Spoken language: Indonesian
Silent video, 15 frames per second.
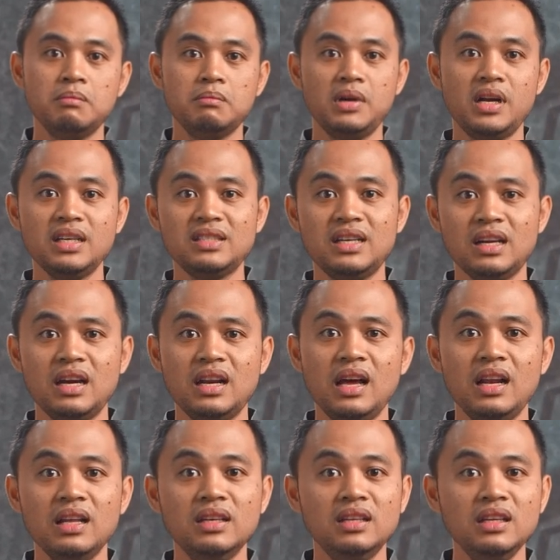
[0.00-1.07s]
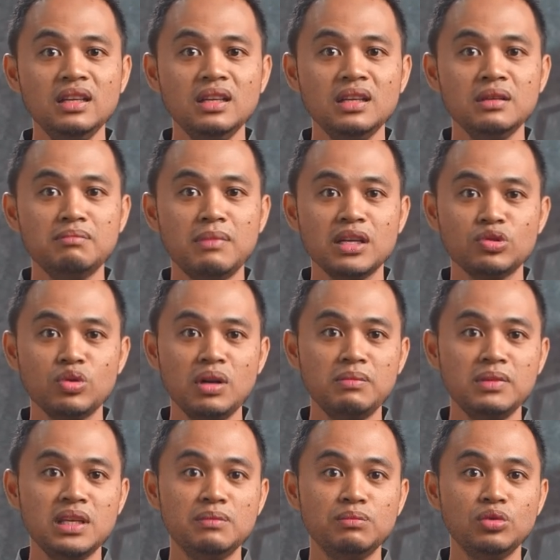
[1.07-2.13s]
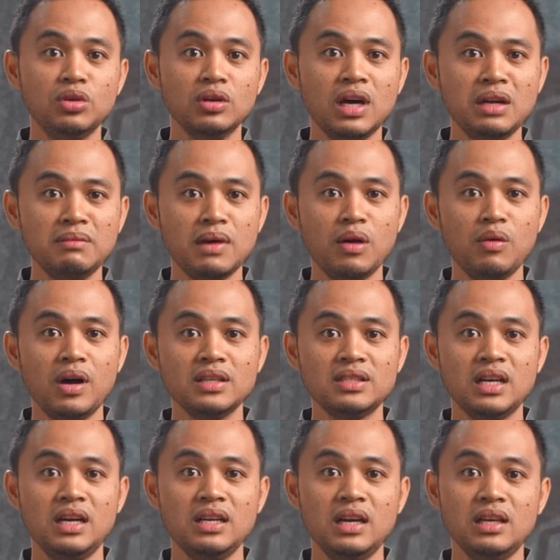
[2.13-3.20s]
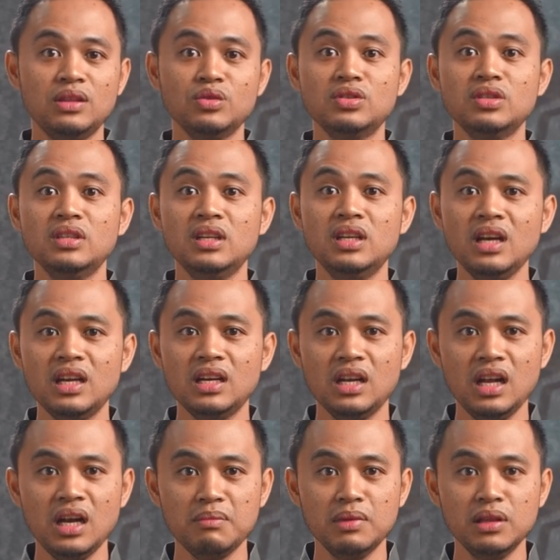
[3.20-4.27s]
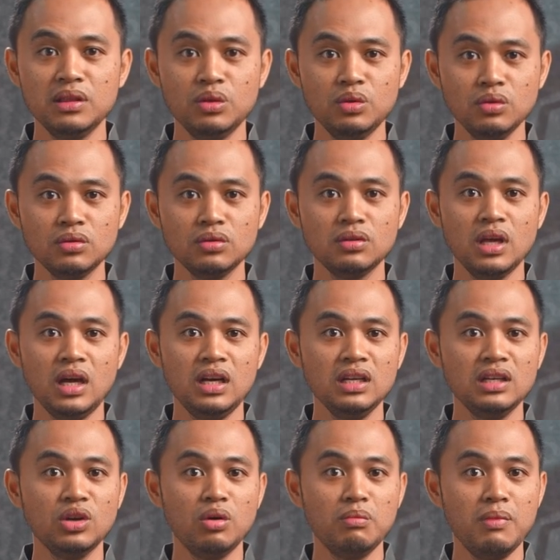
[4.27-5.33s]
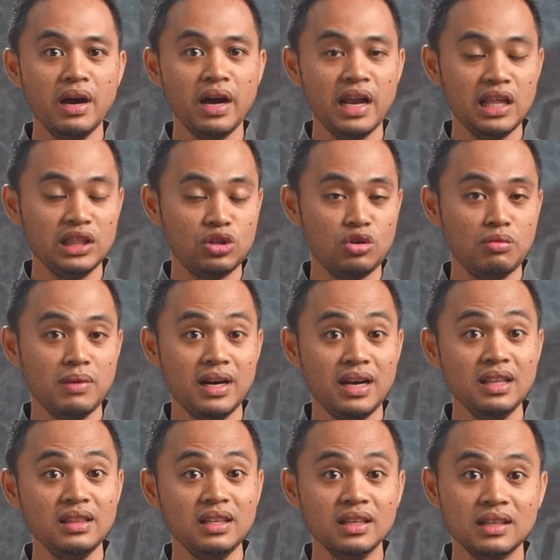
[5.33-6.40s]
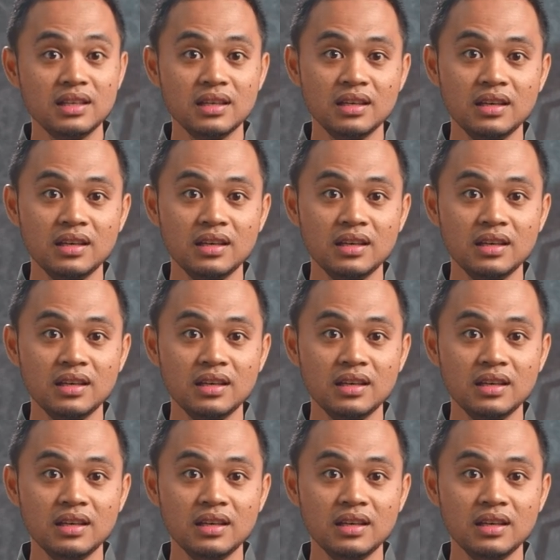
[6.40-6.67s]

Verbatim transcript: Berdasarkan hal ini, Maxwell menyimpulkan bahwa cahaya itu sendiri adalah bentuk dari gelombang elektromagnetik.